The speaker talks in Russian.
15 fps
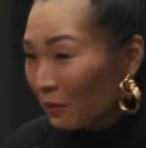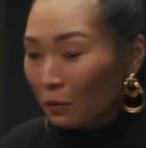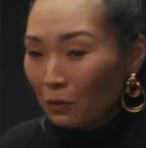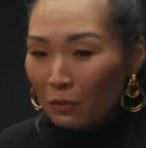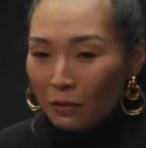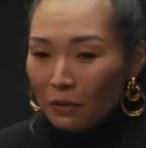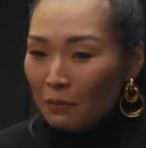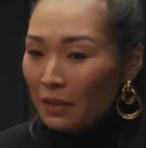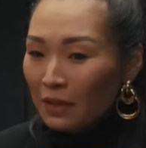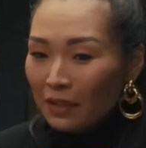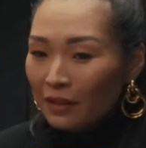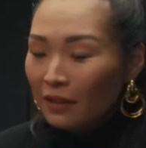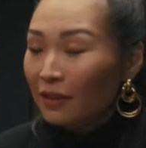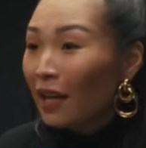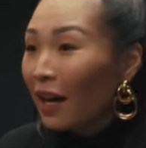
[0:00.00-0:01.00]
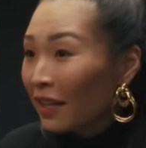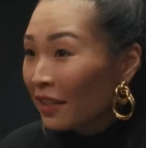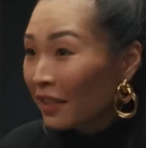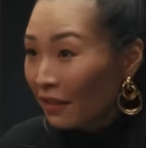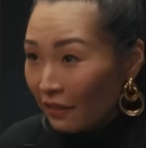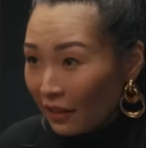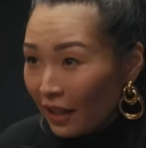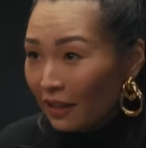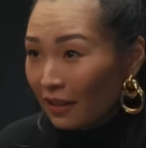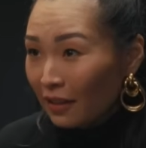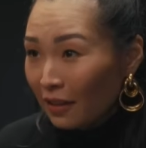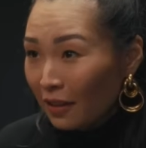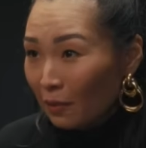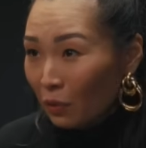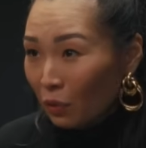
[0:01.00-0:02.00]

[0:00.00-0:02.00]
Ну, то есть, в смысле, так не говорят таким